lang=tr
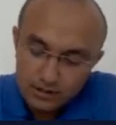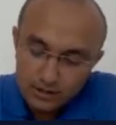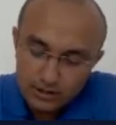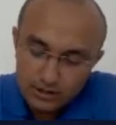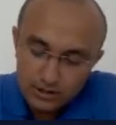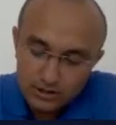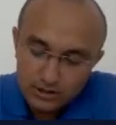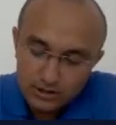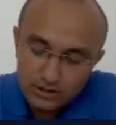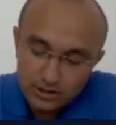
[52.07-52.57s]

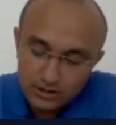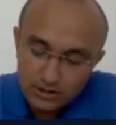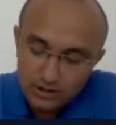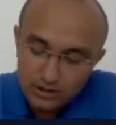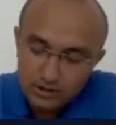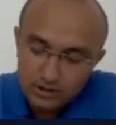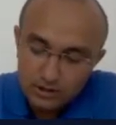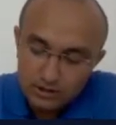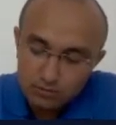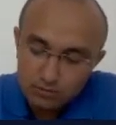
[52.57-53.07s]
Hatta
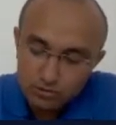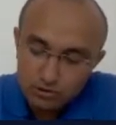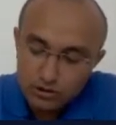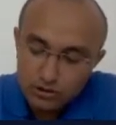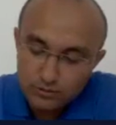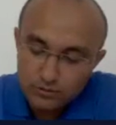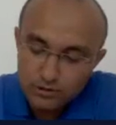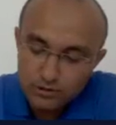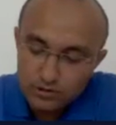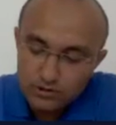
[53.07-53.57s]
e,
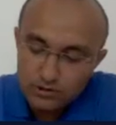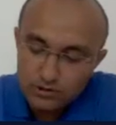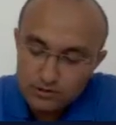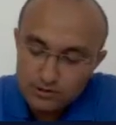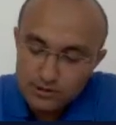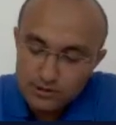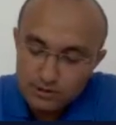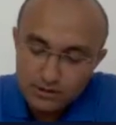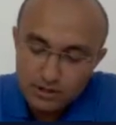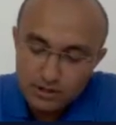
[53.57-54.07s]
bunları
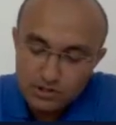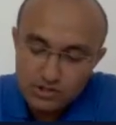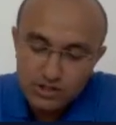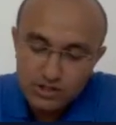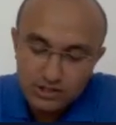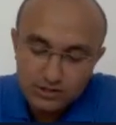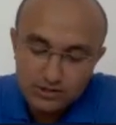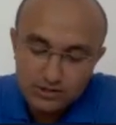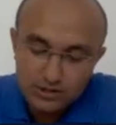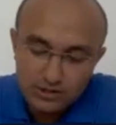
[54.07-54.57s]
bir
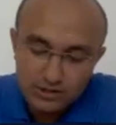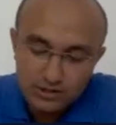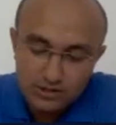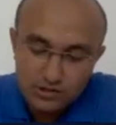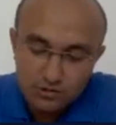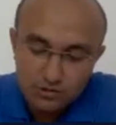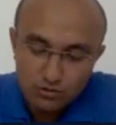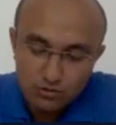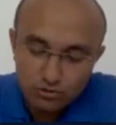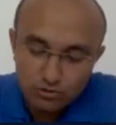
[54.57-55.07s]
zaman
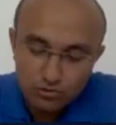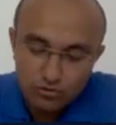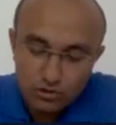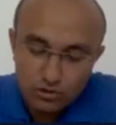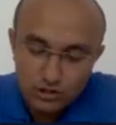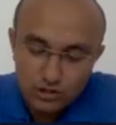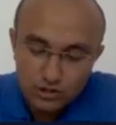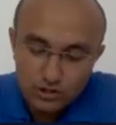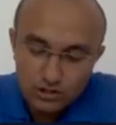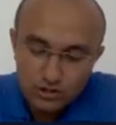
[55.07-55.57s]
çizelgesine
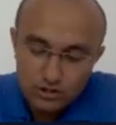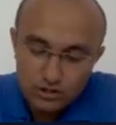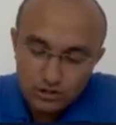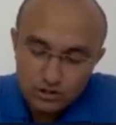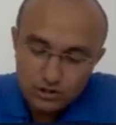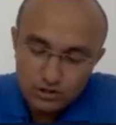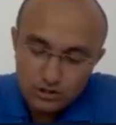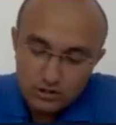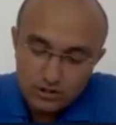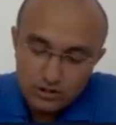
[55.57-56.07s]
çizecek olursak
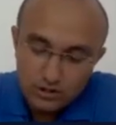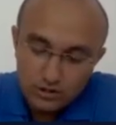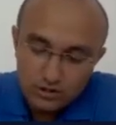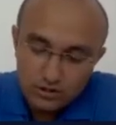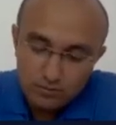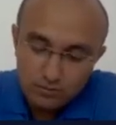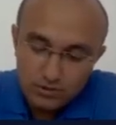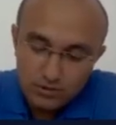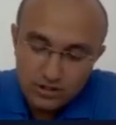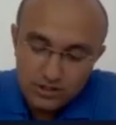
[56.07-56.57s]

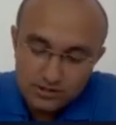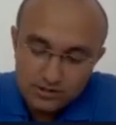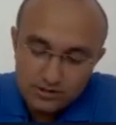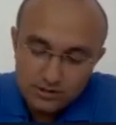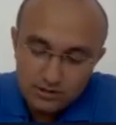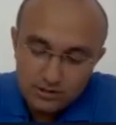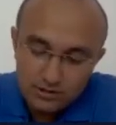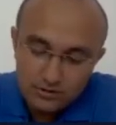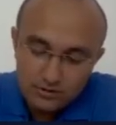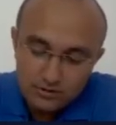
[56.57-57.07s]
e,
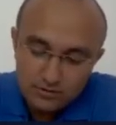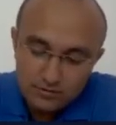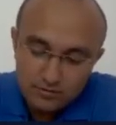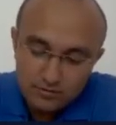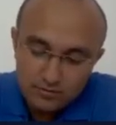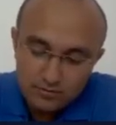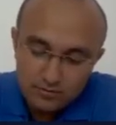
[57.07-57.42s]
present,